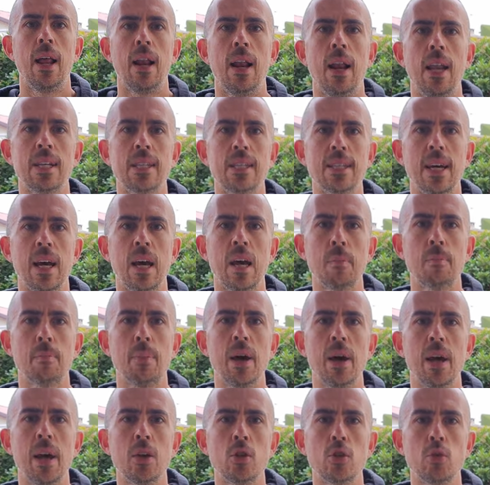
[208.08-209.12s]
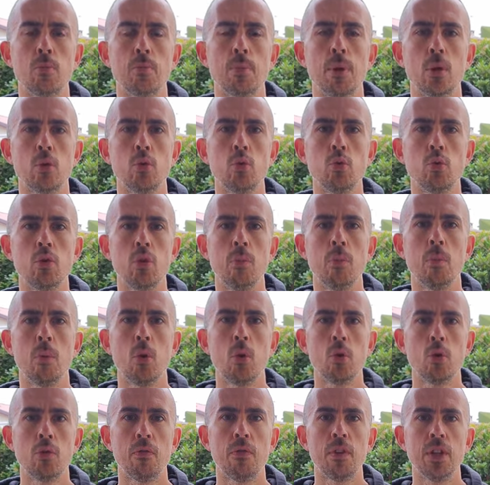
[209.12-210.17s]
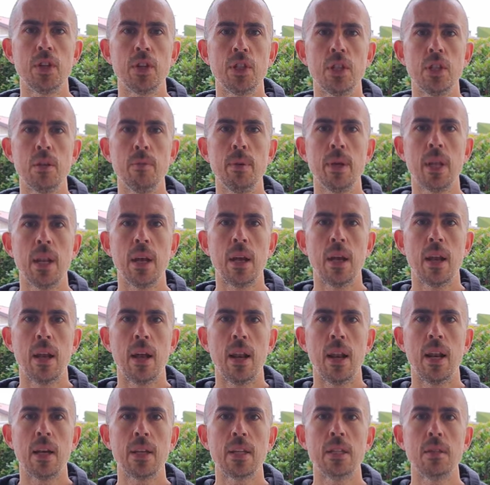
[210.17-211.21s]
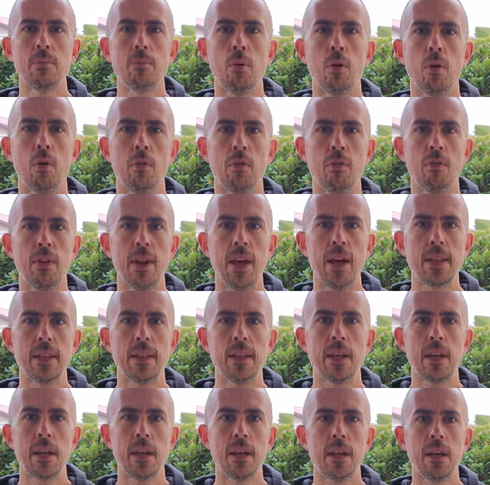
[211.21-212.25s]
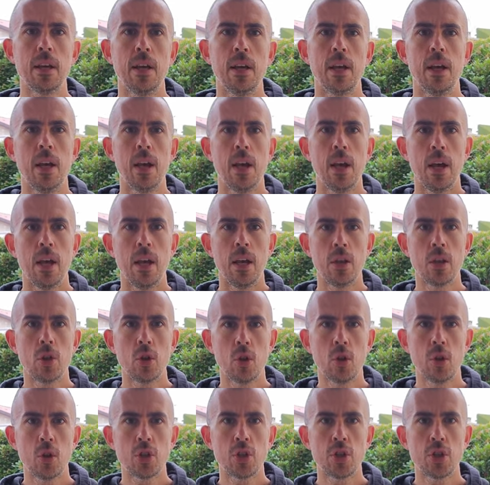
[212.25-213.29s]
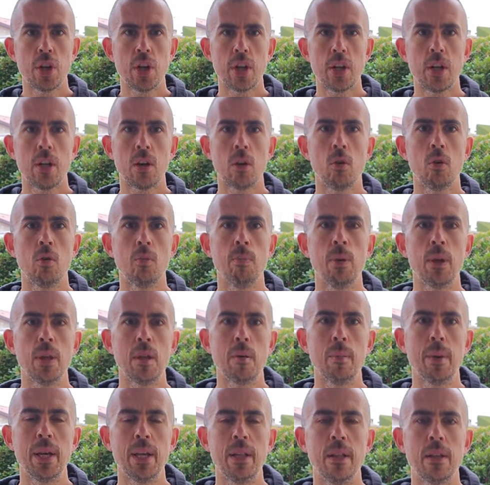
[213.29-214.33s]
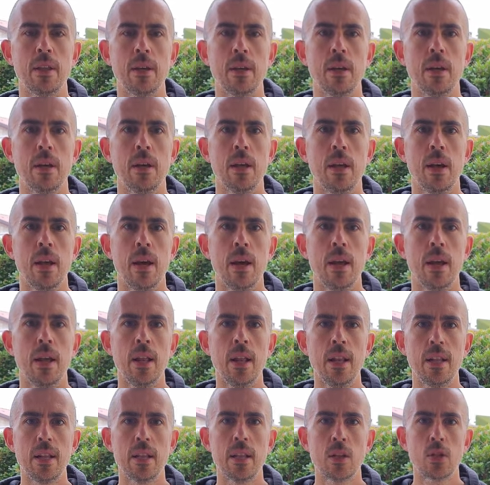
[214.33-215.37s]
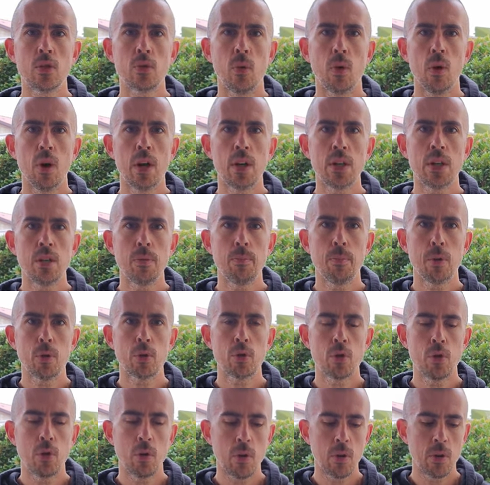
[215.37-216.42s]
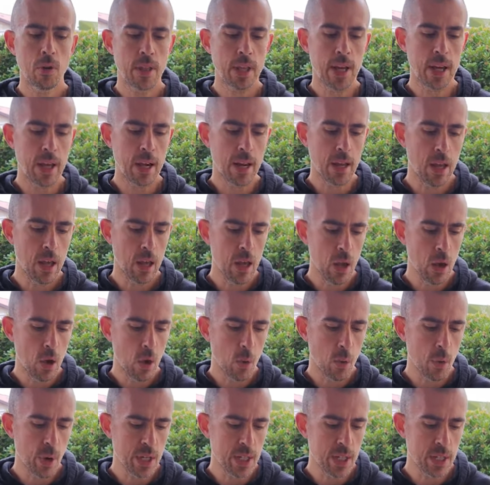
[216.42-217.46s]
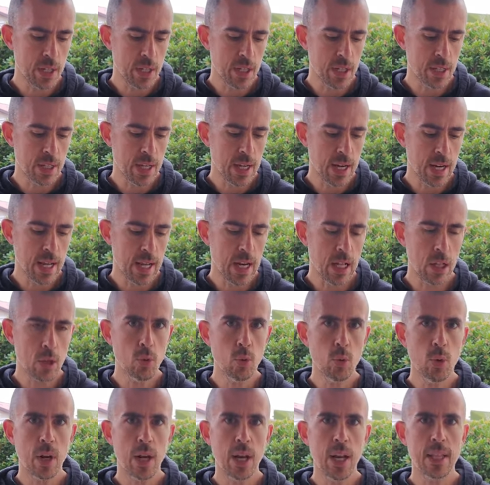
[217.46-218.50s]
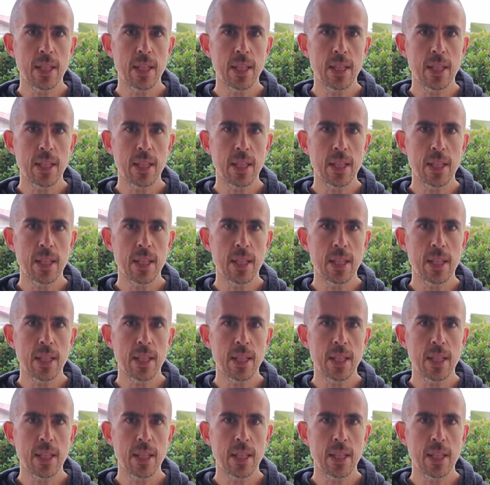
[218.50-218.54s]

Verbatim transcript: La scarpa è soprattutto molto flessibile, la si può flettere e torcere completamente. Nell'intersuola si possono notare queste scanalature